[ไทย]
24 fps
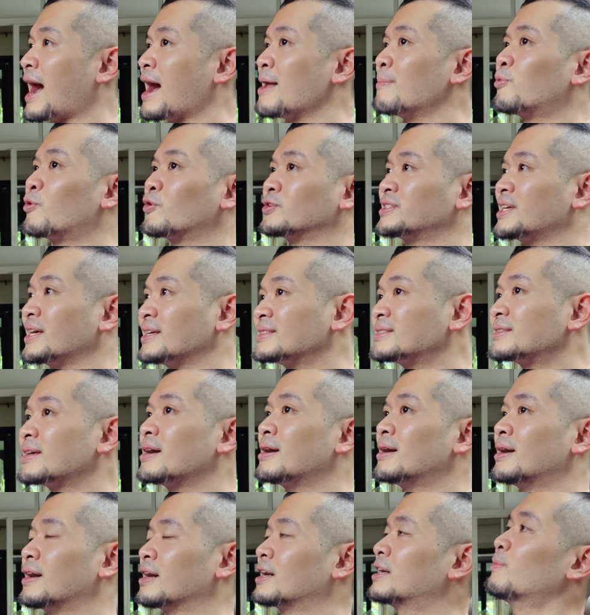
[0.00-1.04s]
การโปรเซสเซ
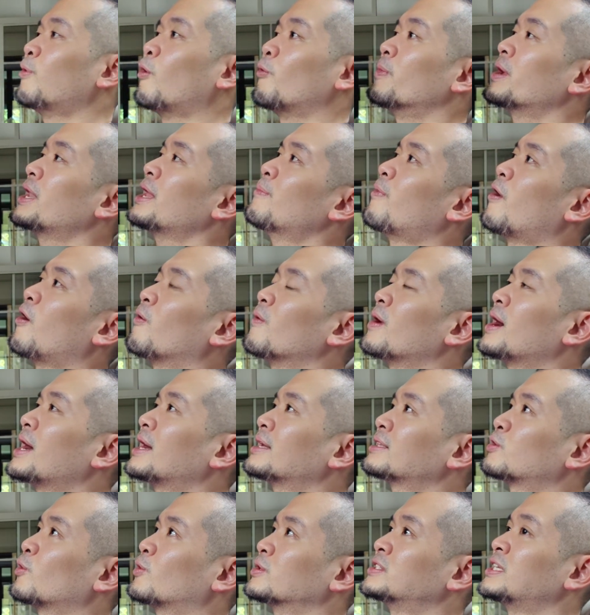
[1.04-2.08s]
อร์คือผมไม่ได้บอกว่า
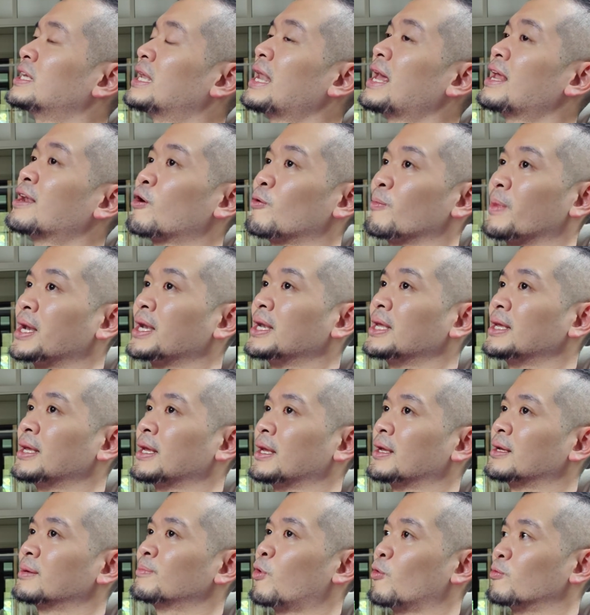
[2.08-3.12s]
ตัวชิ้นเลนของมันดี